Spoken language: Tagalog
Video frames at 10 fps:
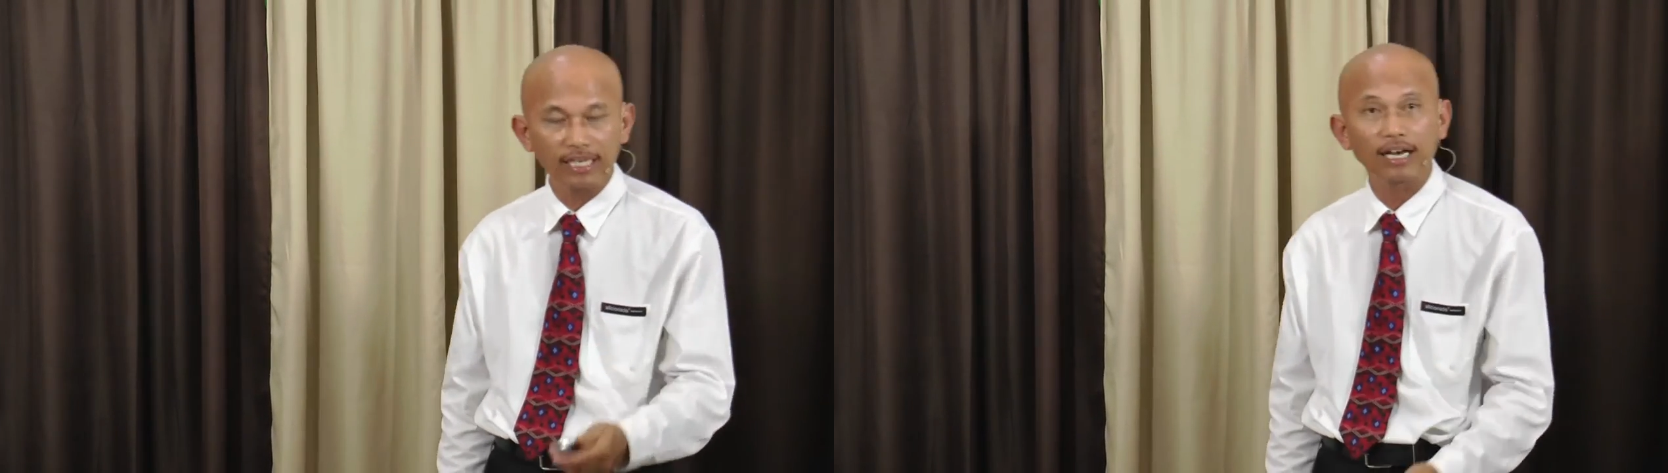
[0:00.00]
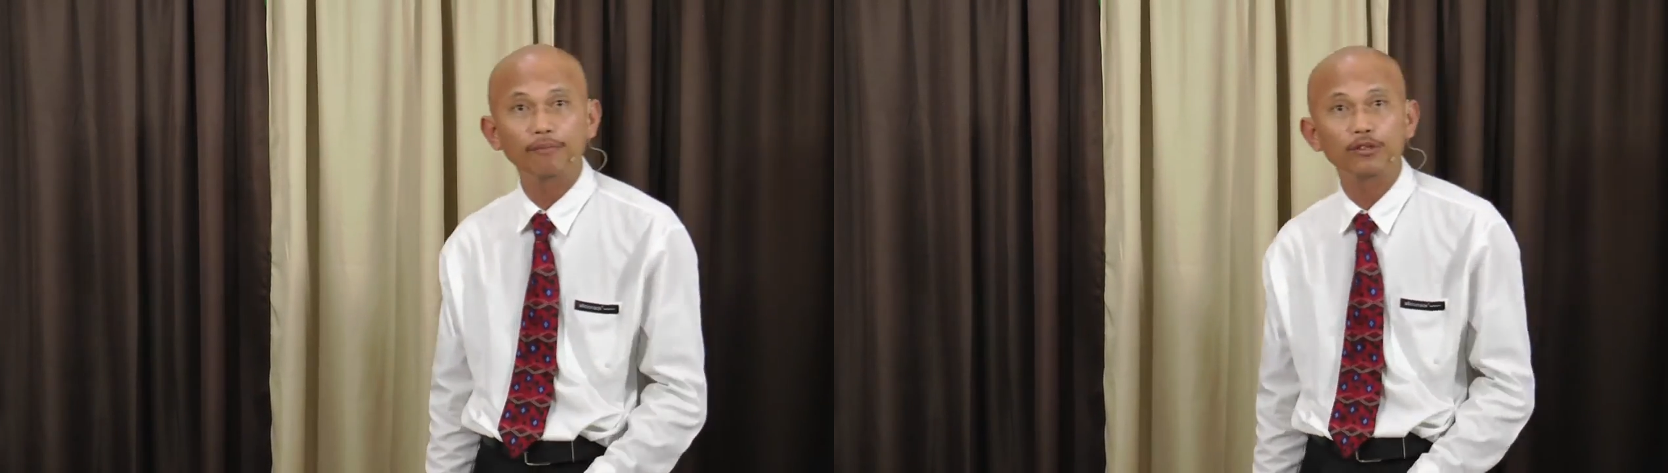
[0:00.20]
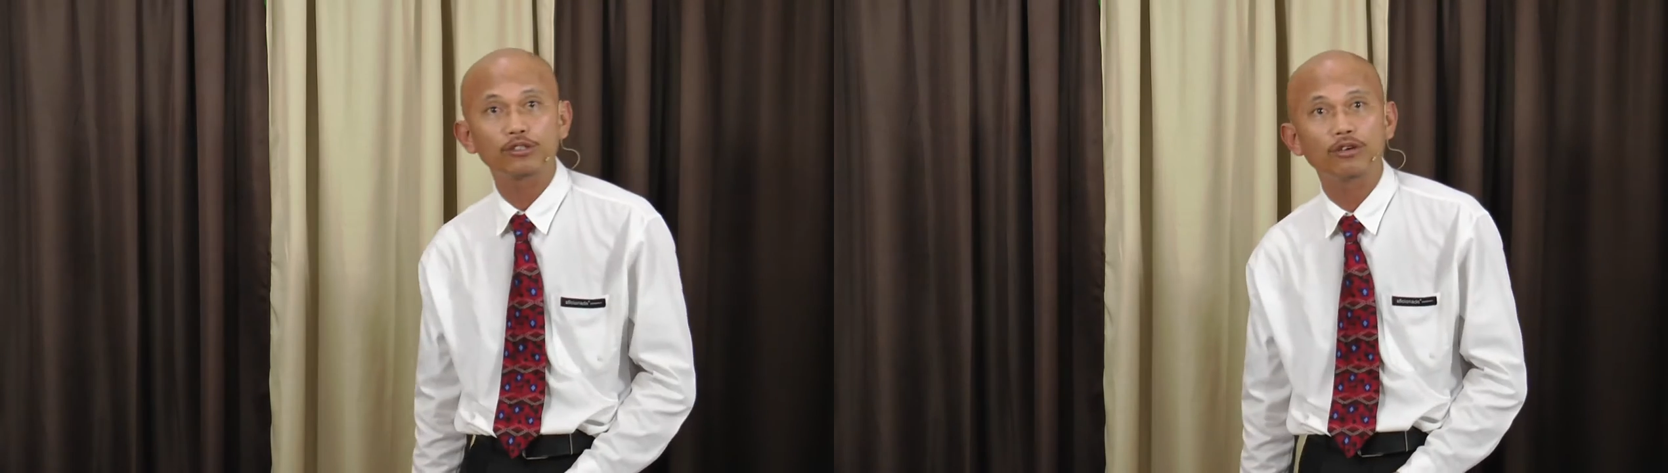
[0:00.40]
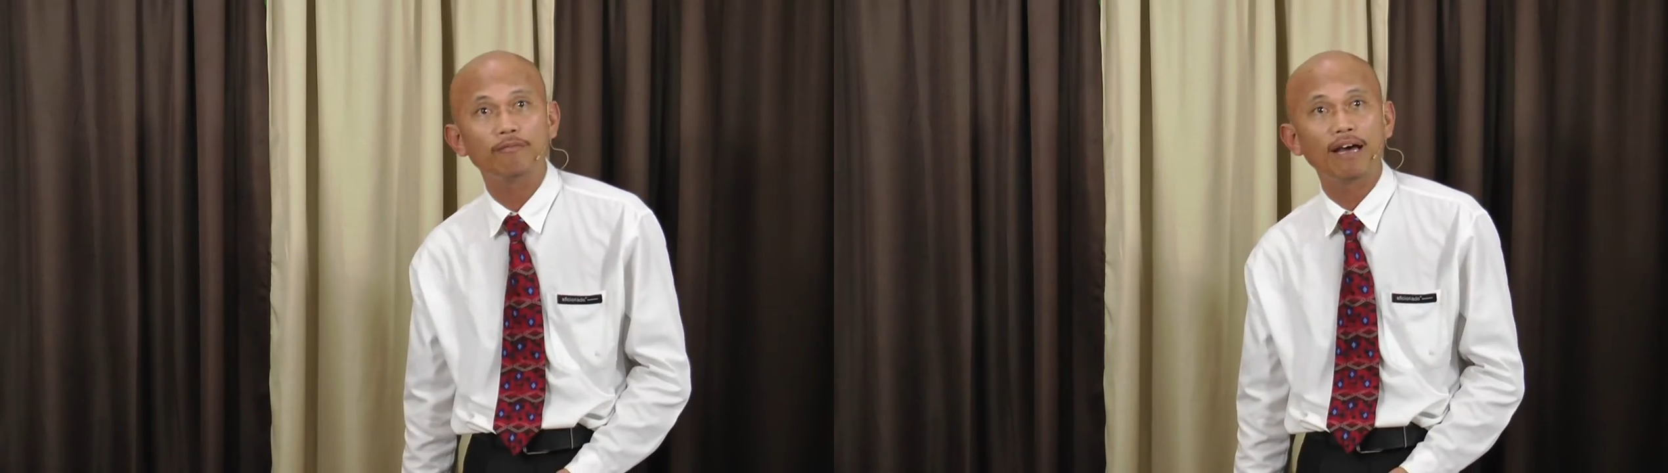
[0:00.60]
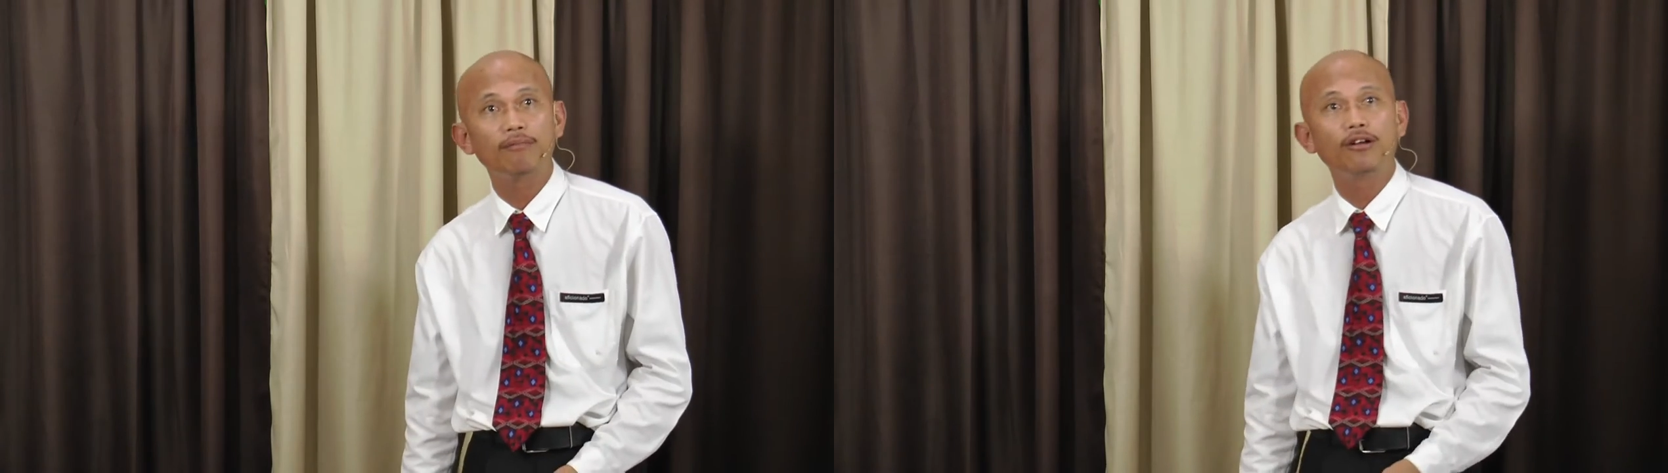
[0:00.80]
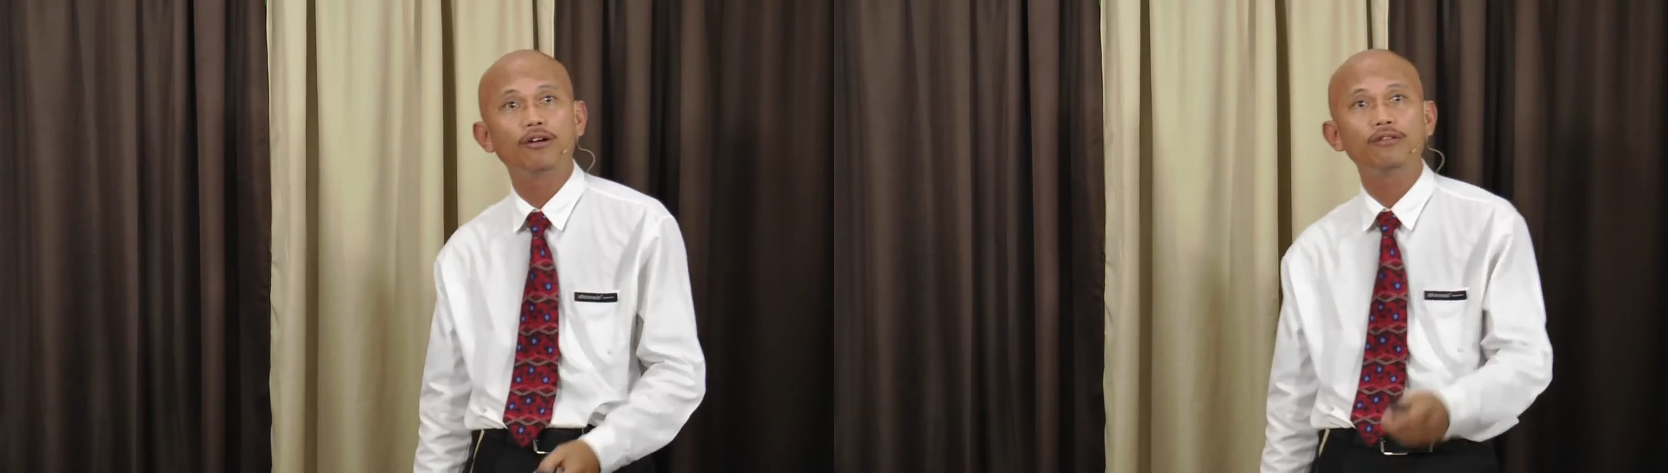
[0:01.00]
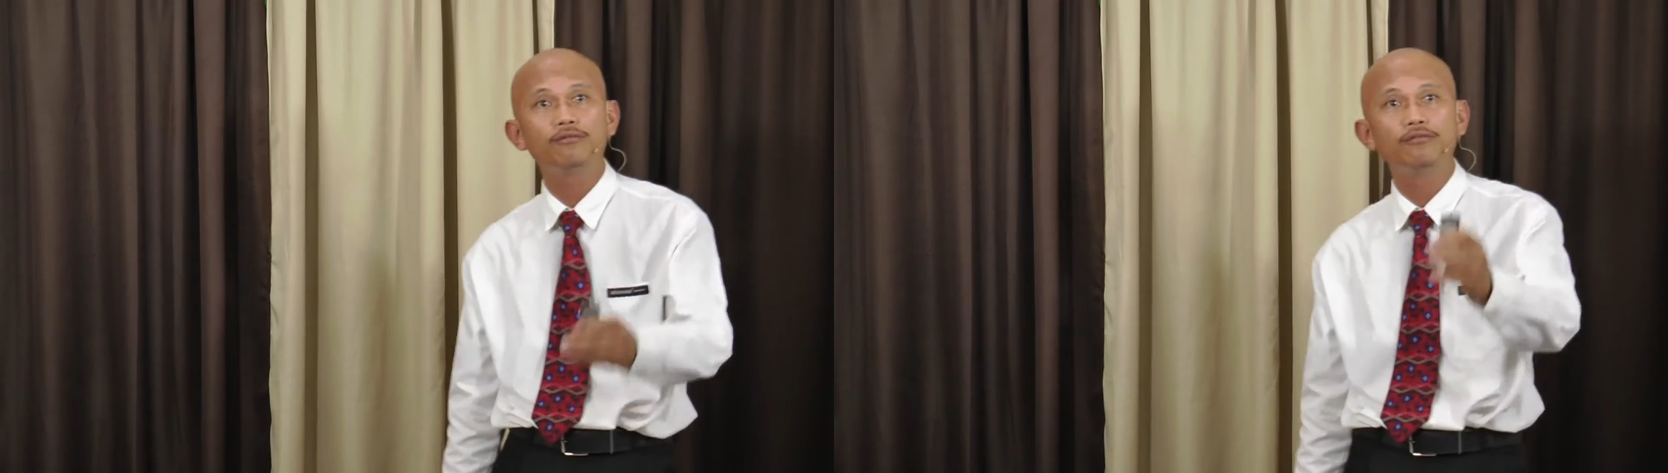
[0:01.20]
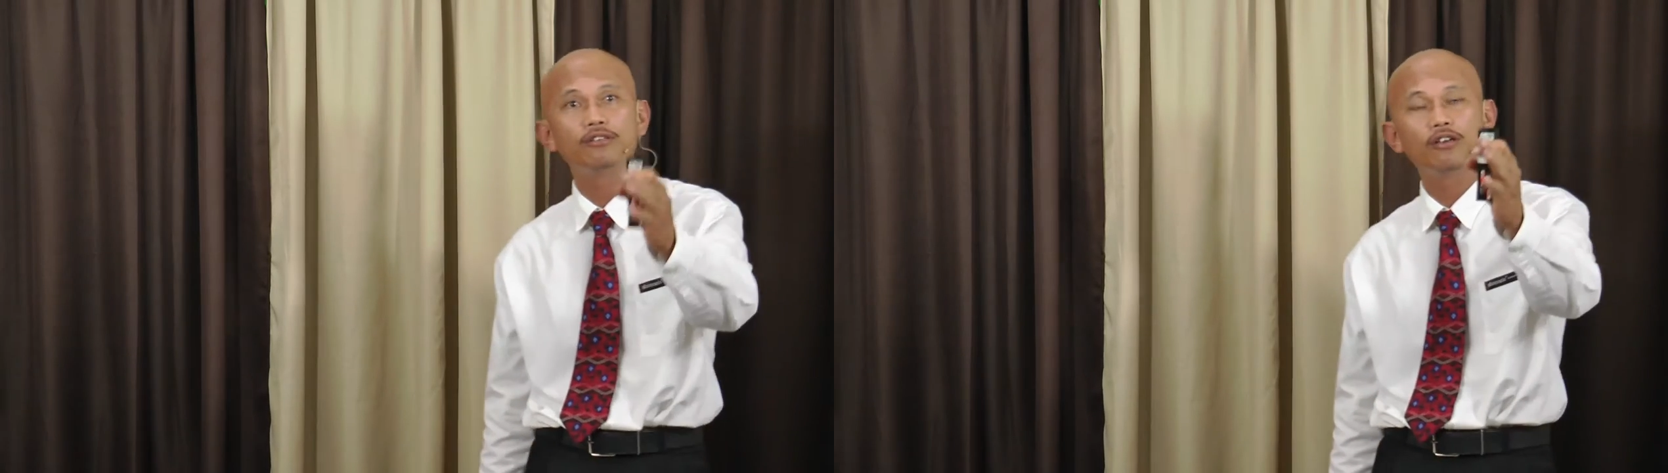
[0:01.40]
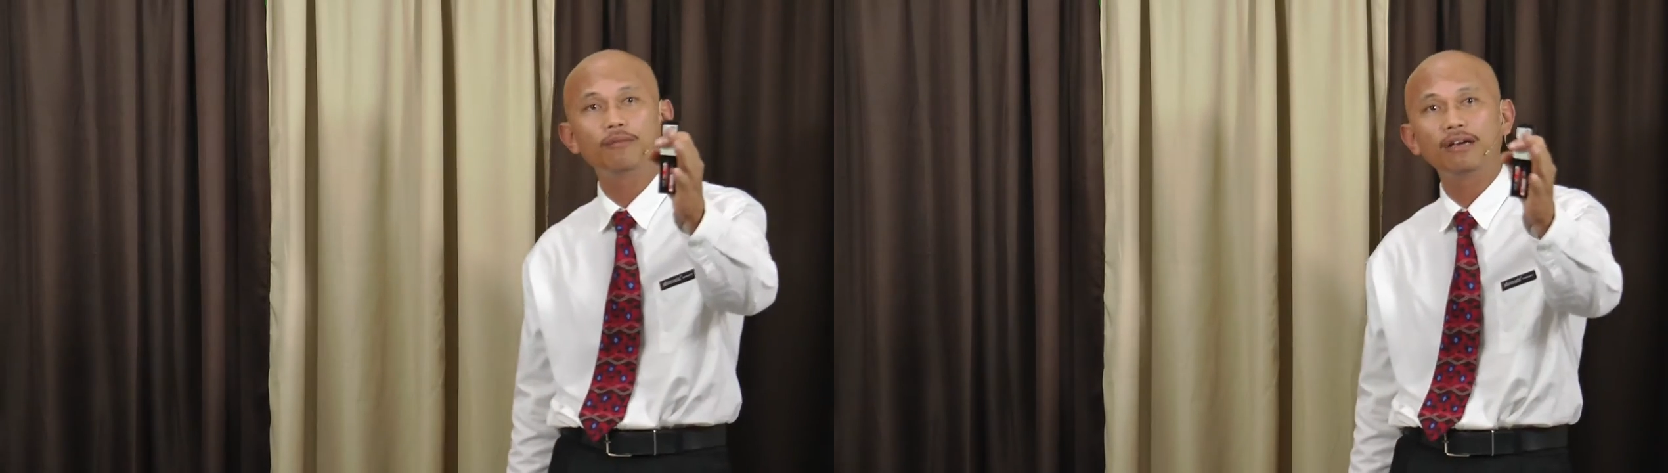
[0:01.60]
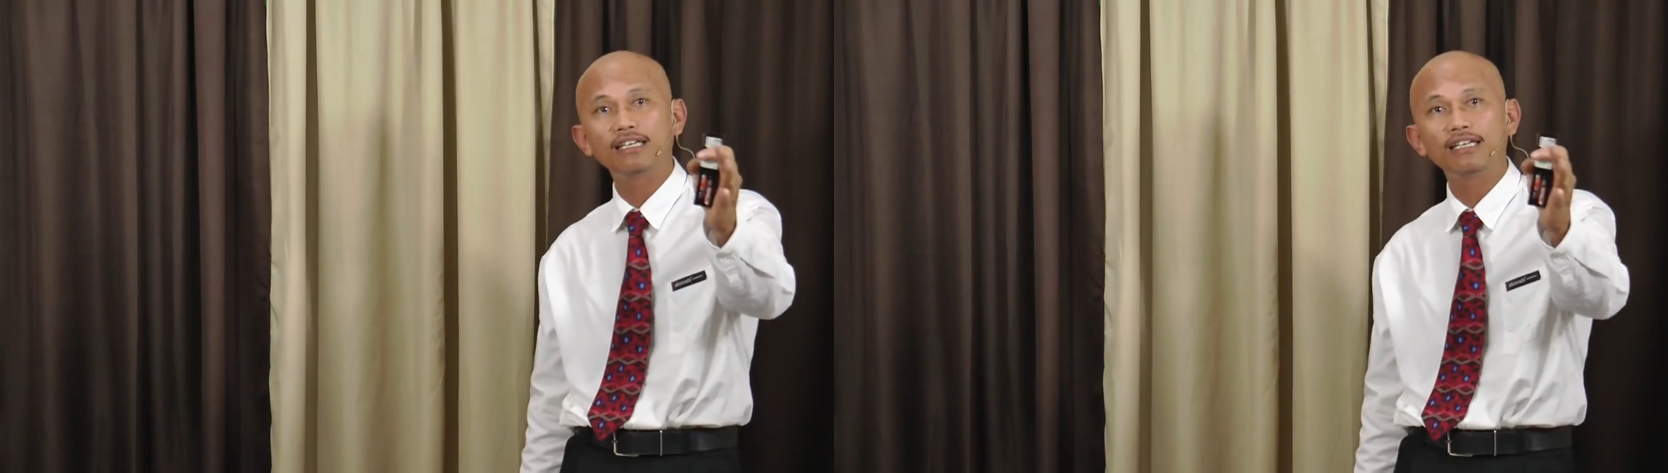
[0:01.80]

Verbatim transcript: Apostol Pablo No?